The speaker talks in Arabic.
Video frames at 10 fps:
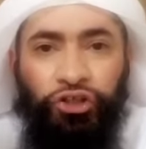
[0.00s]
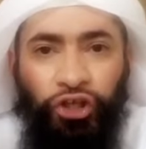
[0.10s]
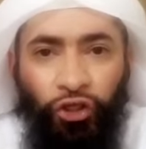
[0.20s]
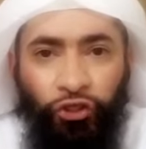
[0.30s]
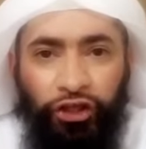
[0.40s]

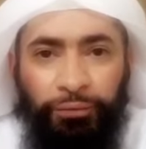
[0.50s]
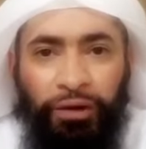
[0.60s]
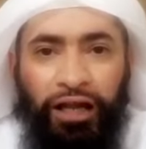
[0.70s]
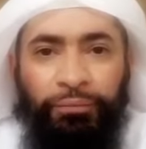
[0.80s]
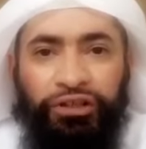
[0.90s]
تنظيم
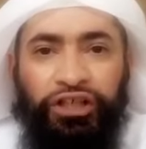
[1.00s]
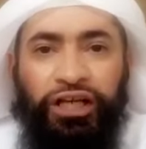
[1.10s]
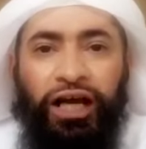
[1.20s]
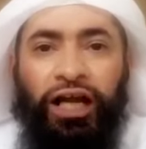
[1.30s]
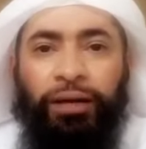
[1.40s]

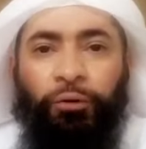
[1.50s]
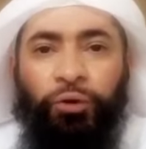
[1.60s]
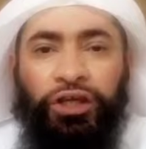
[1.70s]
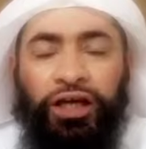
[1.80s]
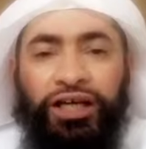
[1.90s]
المدينة
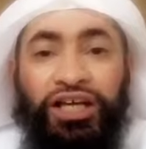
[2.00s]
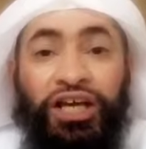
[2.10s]
النبوية